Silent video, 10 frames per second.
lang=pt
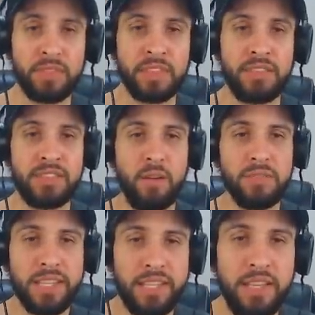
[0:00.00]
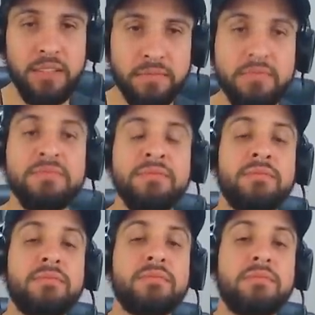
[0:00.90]
Estamos aqui
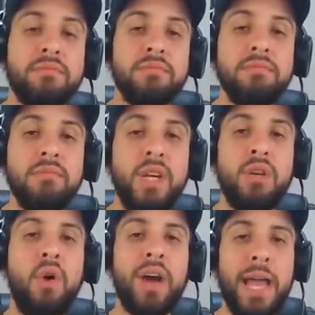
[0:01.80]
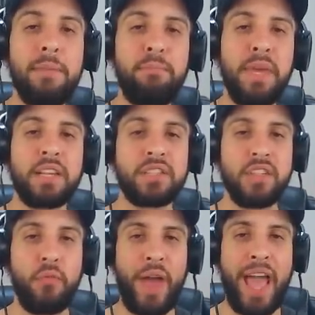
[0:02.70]
no
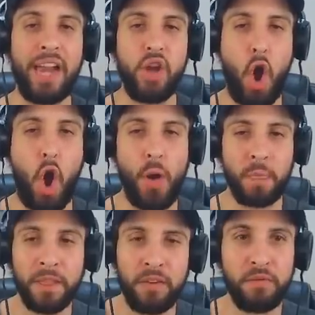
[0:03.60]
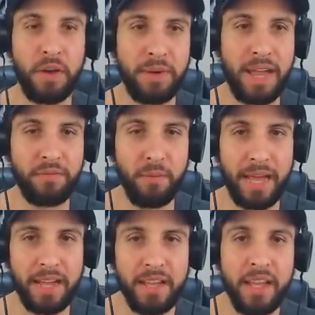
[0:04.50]
Hypixel, velho! Vamos lá, vamos
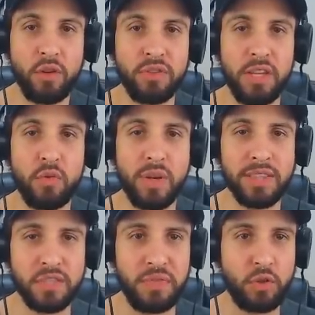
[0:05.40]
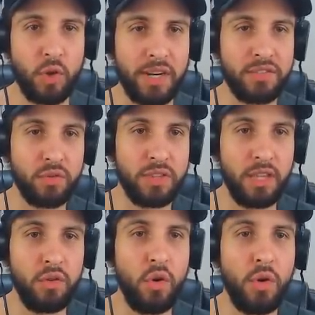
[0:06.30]
lá. Eu tenho quantas vitórias? Eu
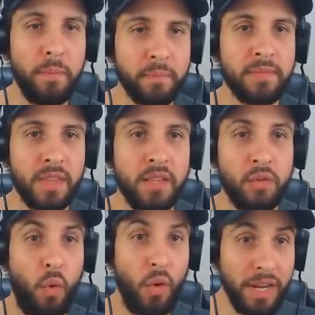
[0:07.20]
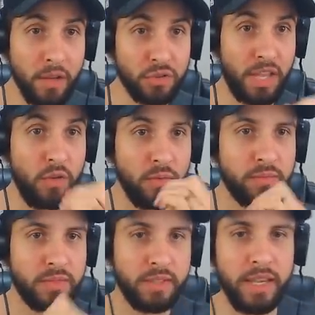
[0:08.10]
tenho... Olha, eu tenho...
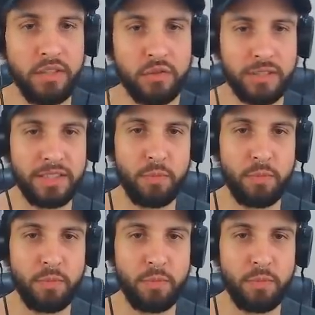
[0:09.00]
Que é isso? Que tanto